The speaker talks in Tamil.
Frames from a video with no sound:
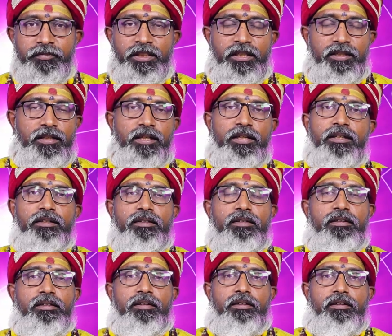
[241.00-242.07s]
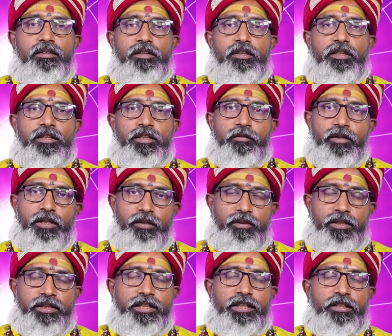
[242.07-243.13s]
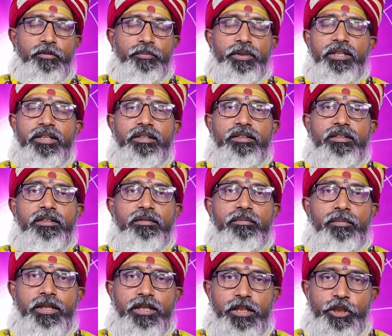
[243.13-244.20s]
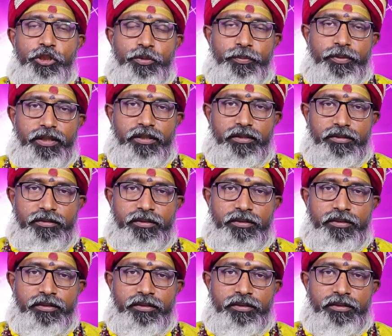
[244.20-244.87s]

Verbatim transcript: அதனால் அந்த விழாவில் நீங்களும் பங்கேற்று மகாலட்சுமியை